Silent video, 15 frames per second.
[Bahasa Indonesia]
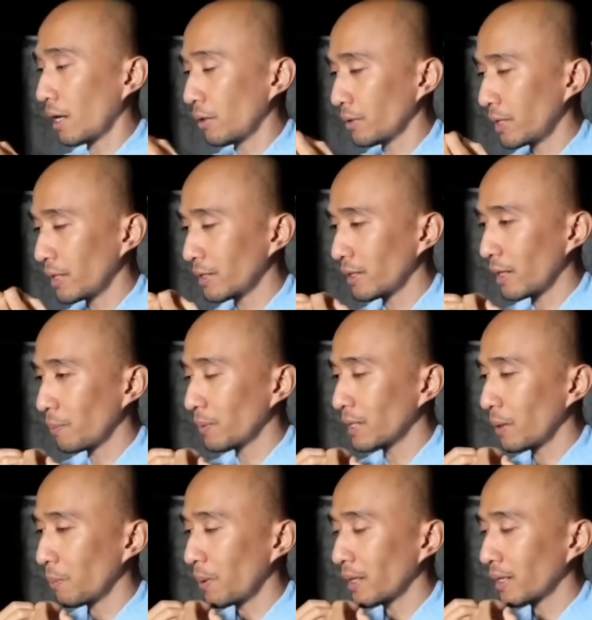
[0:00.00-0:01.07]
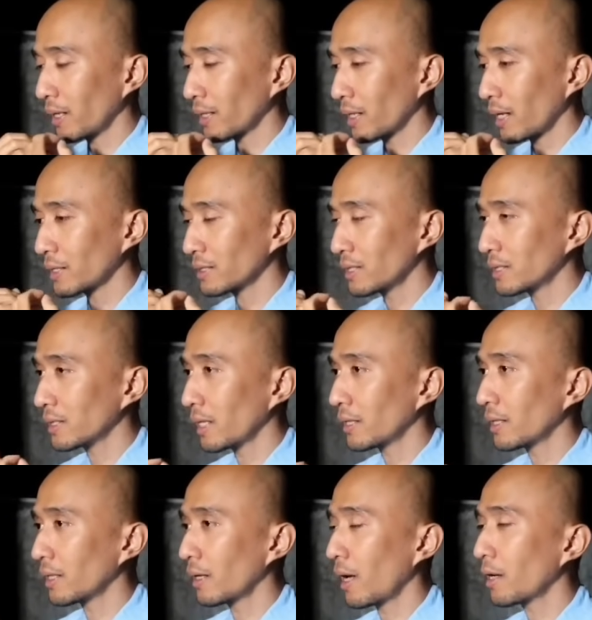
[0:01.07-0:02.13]
Kalau kita menyampaikan kasih
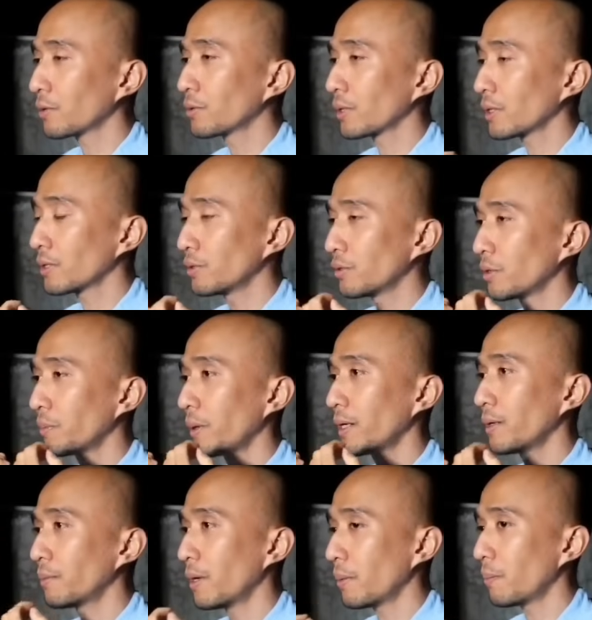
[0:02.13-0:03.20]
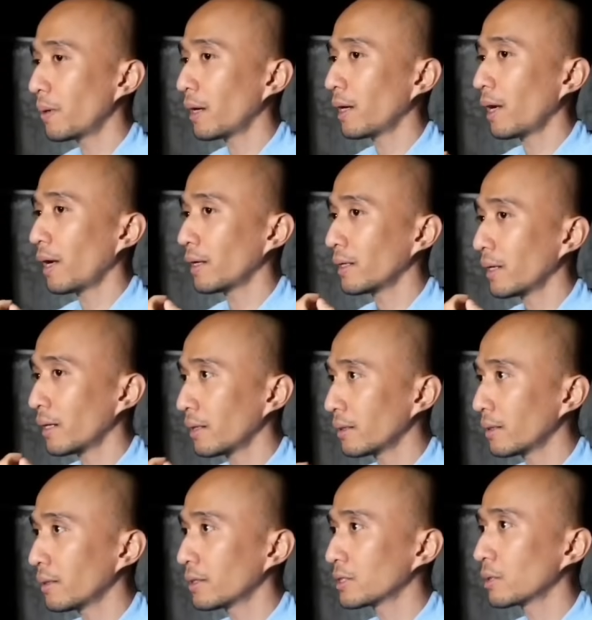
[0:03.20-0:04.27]
sayang, aku rindu kepada Bapak Ayah.
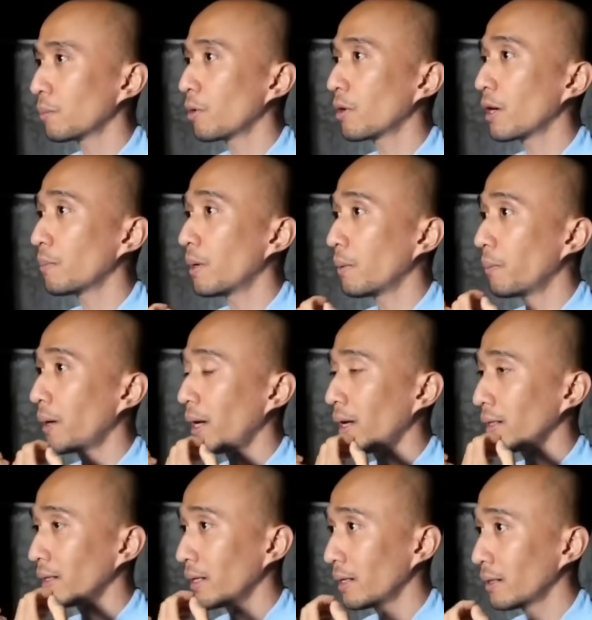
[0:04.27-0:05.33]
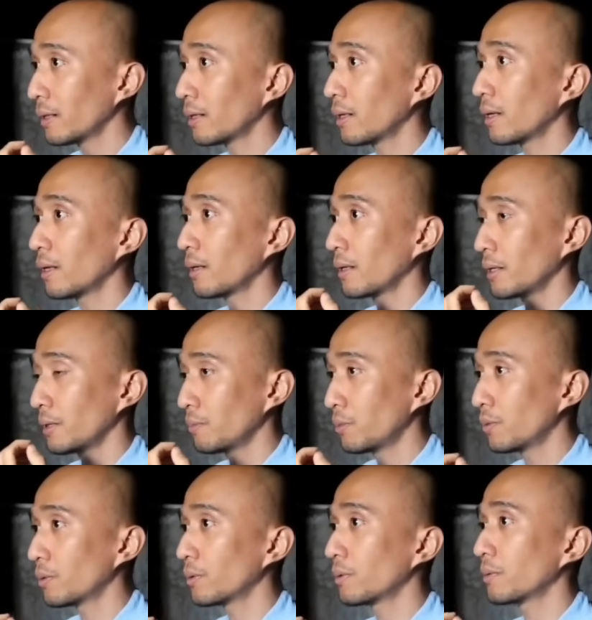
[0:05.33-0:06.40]
Semoga Bapak Ayah,
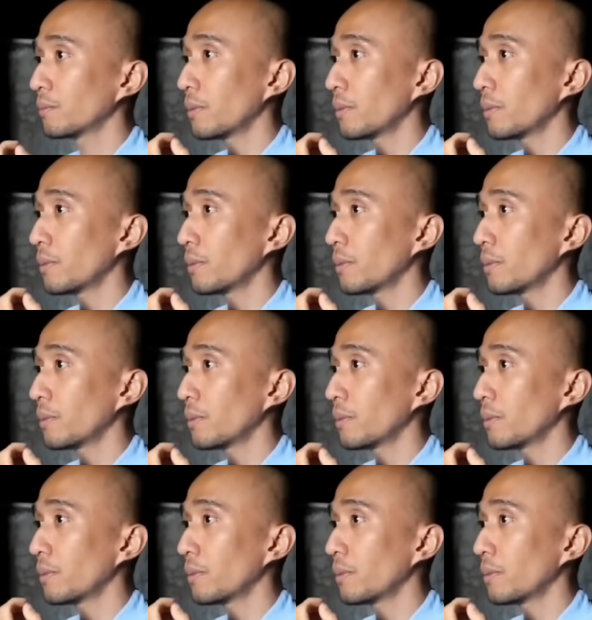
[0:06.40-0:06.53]
Ibu